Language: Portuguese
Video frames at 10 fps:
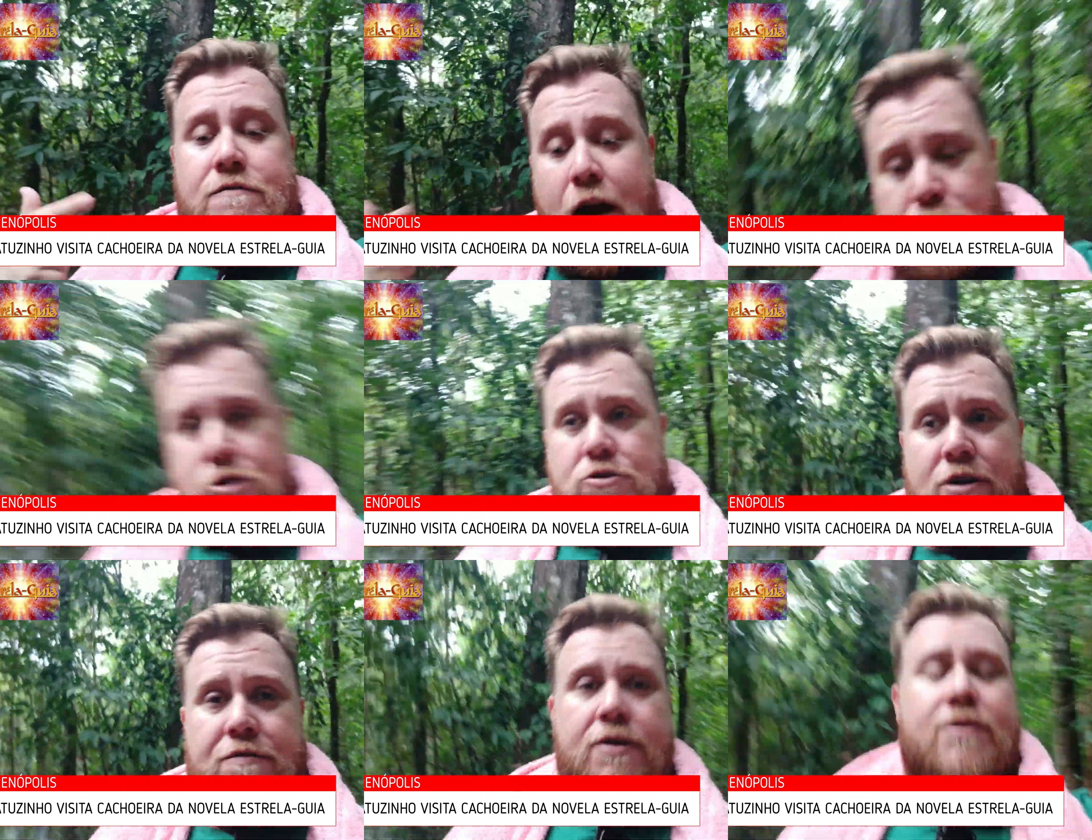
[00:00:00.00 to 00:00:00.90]
Véu de
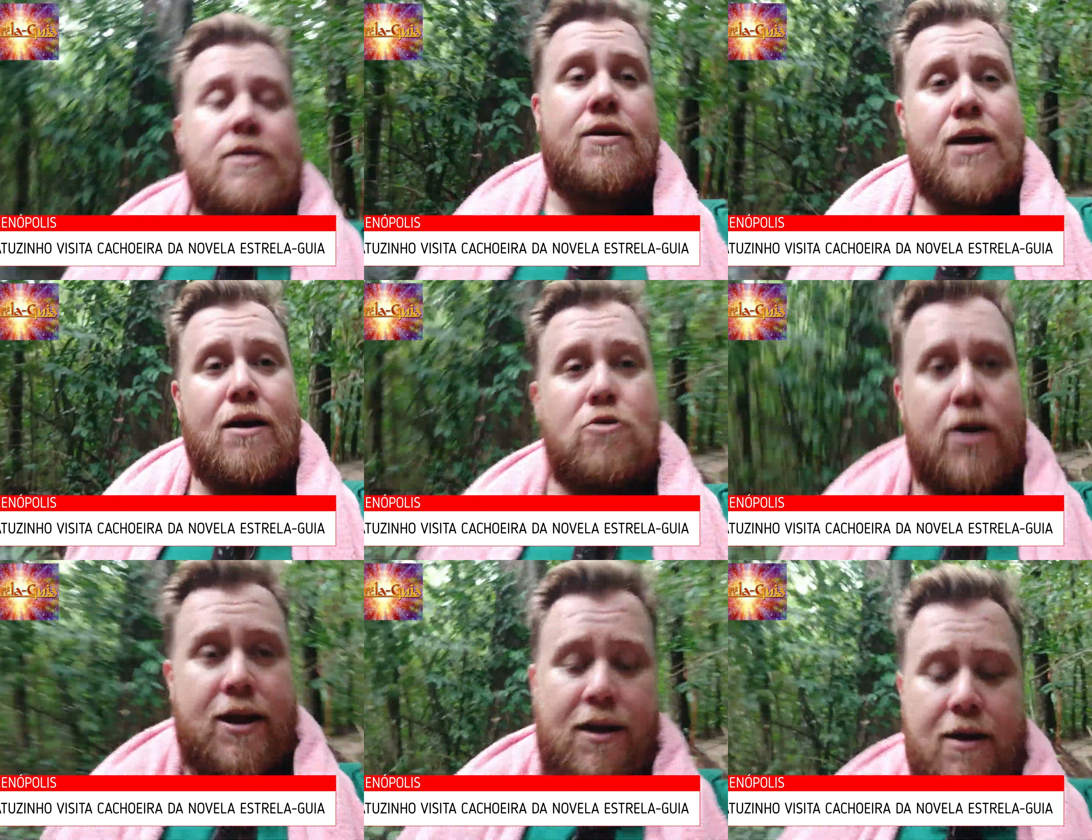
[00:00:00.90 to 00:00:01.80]
Noiva e
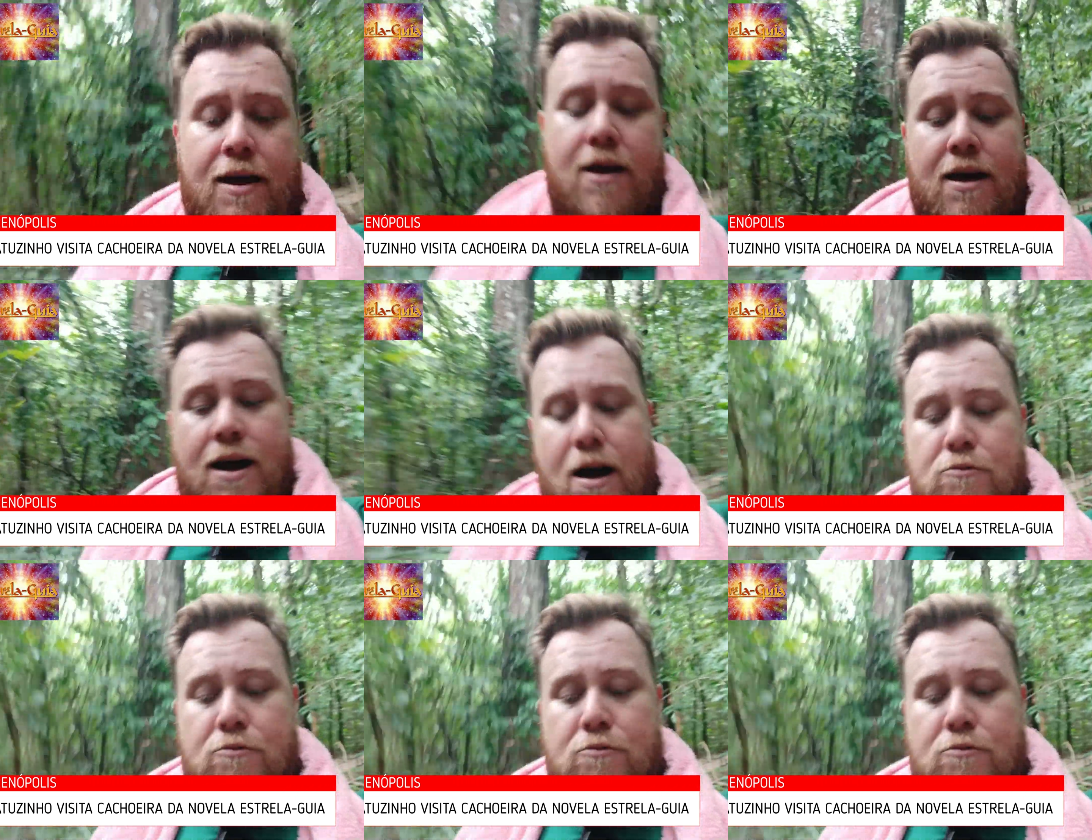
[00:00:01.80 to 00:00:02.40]
agora a